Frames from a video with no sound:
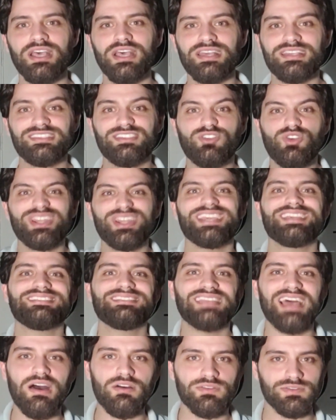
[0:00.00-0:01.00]
Se
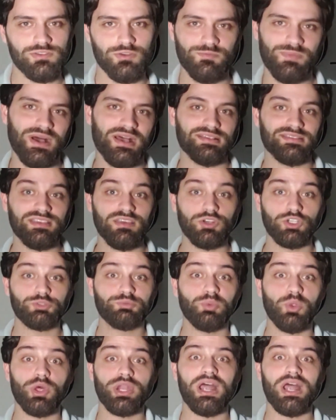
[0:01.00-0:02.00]
conectar ao seu parceiro,
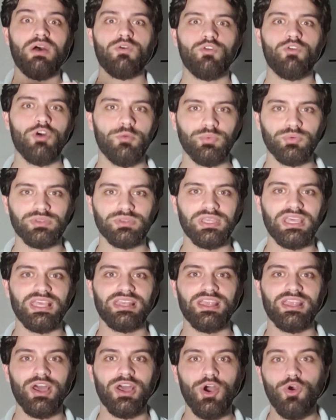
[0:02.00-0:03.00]
explorar o corpo
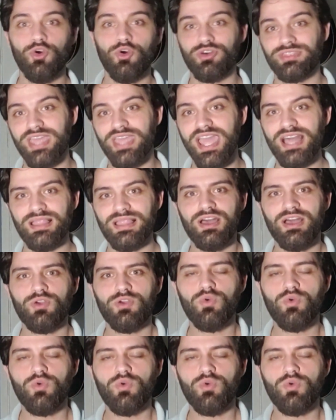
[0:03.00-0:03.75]
dele ou dela,